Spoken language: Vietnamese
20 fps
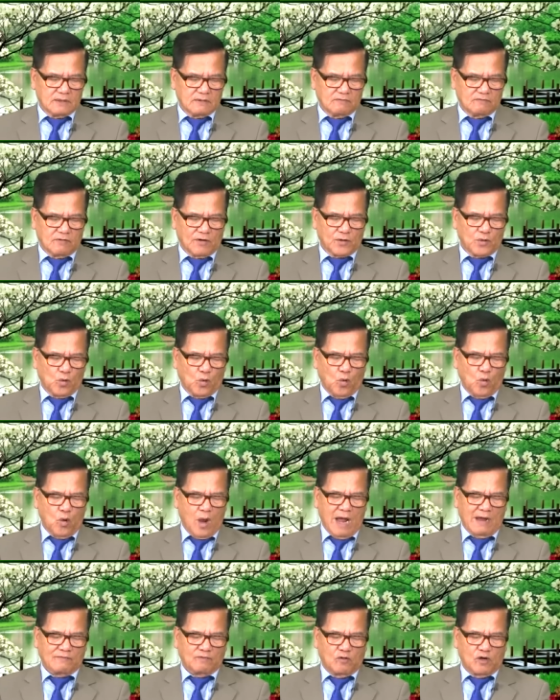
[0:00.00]
và đủ
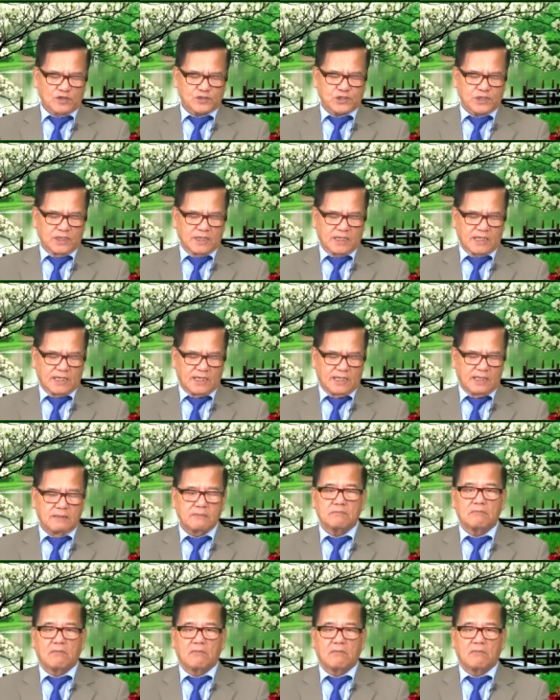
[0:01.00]
loại võ sĩ khí